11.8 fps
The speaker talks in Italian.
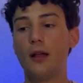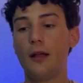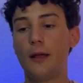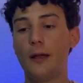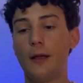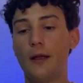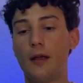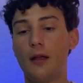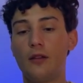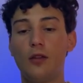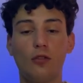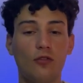
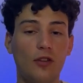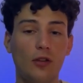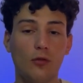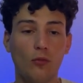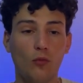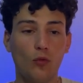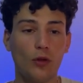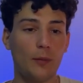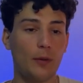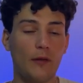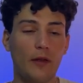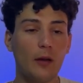Eh, ti consiglio comunque di,
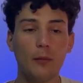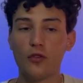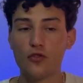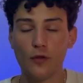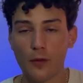per avere maggiori